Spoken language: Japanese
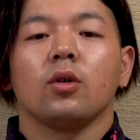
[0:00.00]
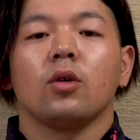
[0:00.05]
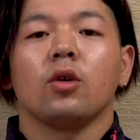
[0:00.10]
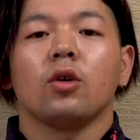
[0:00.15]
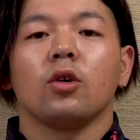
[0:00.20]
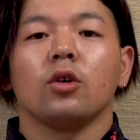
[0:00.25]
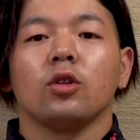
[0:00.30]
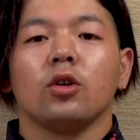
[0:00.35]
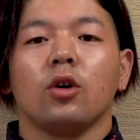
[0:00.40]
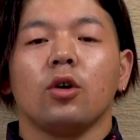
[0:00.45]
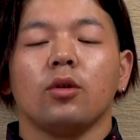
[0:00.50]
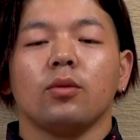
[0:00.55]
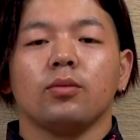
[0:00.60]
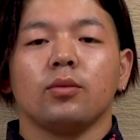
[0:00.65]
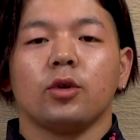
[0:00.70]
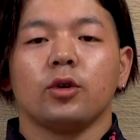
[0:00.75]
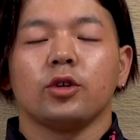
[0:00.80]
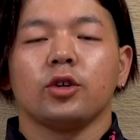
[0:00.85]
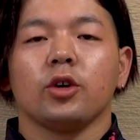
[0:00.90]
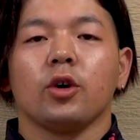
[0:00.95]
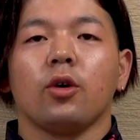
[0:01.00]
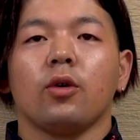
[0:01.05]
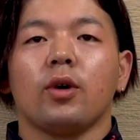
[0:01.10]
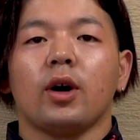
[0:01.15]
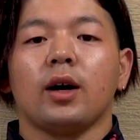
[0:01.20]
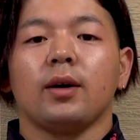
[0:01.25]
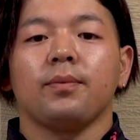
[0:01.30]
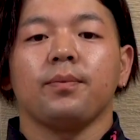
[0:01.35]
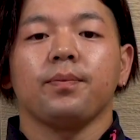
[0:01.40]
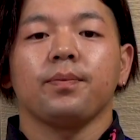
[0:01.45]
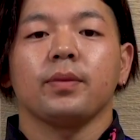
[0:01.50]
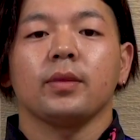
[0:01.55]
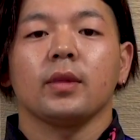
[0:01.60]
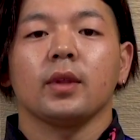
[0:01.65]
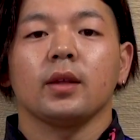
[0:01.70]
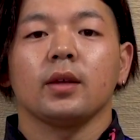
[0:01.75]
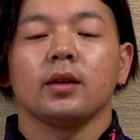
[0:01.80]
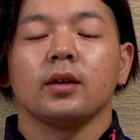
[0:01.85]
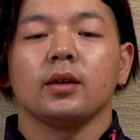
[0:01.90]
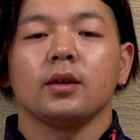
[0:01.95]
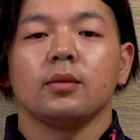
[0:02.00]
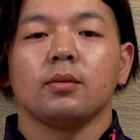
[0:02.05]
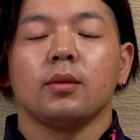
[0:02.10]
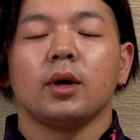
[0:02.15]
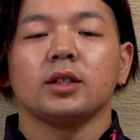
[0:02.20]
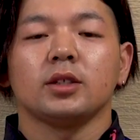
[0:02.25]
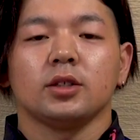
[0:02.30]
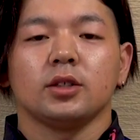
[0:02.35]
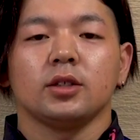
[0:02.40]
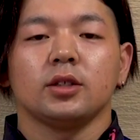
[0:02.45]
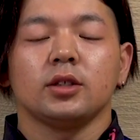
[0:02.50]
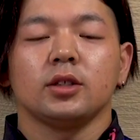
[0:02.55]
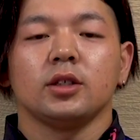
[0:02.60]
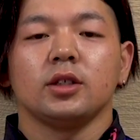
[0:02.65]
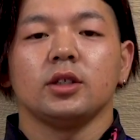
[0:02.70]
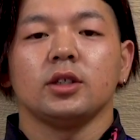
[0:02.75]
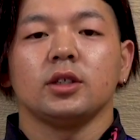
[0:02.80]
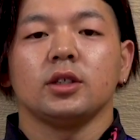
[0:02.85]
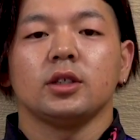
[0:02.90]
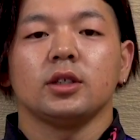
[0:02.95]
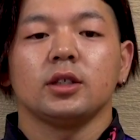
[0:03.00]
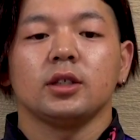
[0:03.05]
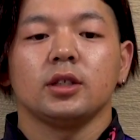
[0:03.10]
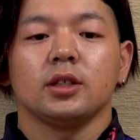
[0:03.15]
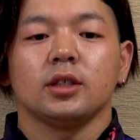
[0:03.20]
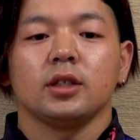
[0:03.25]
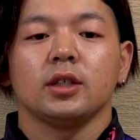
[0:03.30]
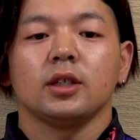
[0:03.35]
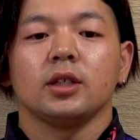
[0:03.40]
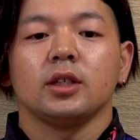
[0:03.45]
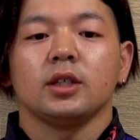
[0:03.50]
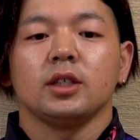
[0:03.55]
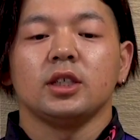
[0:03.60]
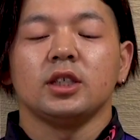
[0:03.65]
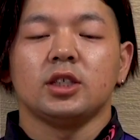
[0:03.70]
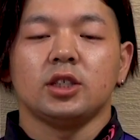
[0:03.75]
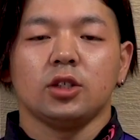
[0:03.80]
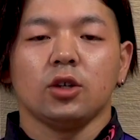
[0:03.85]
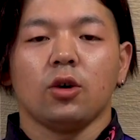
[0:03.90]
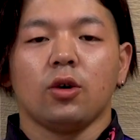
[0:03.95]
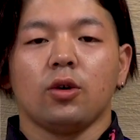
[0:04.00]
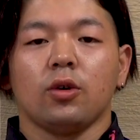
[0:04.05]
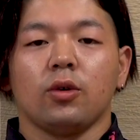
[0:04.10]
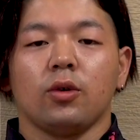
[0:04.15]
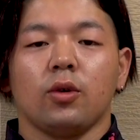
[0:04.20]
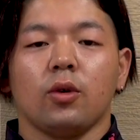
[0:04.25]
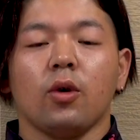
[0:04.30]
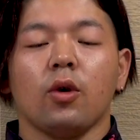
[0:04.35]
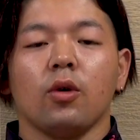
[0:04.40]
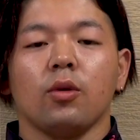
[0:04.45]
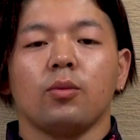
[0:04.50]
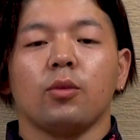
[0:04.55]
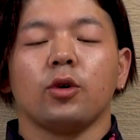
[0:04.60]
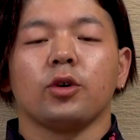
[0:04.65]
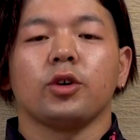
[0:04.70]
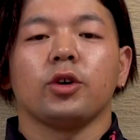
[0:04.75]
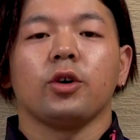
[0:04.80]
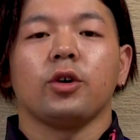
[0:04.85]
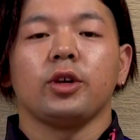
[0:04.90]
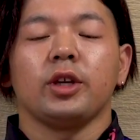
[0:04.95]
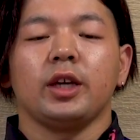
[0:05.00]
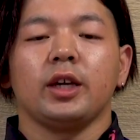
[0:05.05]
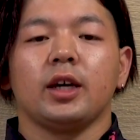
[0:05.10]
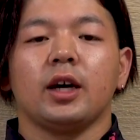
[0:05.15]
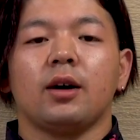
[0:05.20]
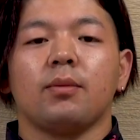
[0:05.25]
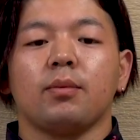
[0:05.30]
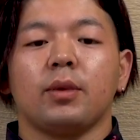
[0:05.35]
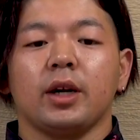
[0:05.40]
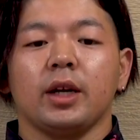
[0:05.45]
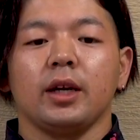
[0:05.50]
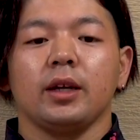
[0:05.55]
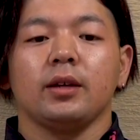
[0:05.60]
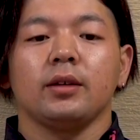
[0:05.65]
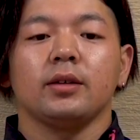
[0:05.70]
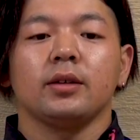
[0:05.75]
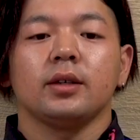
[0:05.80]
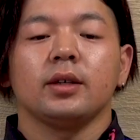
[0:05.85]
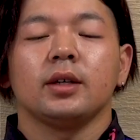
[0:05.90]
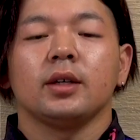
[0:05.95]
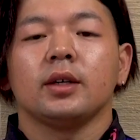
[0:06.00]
今後の目標はまず一勝を目標に頑張り